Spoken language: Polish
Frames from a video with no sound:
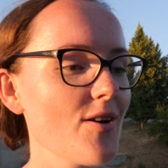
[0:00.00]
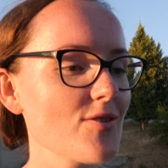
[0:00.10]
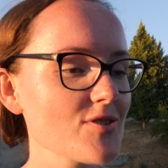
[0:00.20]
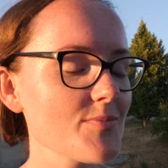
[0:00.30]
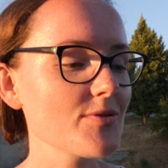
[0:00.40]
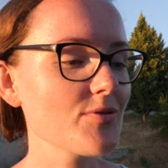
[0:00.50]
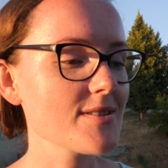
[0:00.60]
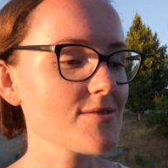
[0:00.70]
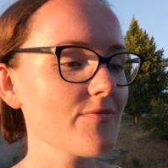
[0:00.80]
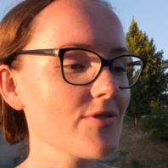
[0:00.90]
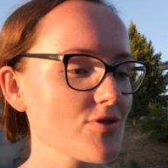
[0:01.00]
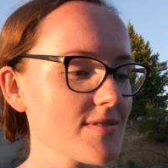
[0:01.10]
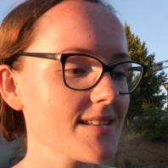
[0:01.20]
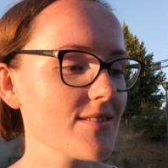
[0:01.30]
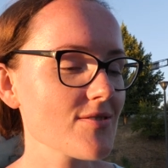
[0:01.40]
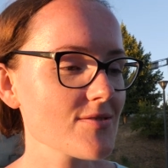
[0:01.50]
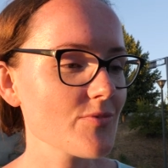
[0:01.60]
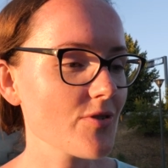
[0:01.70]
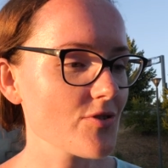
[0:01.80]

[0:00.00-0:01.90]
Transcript: osoby, które są wierzące i chodzą do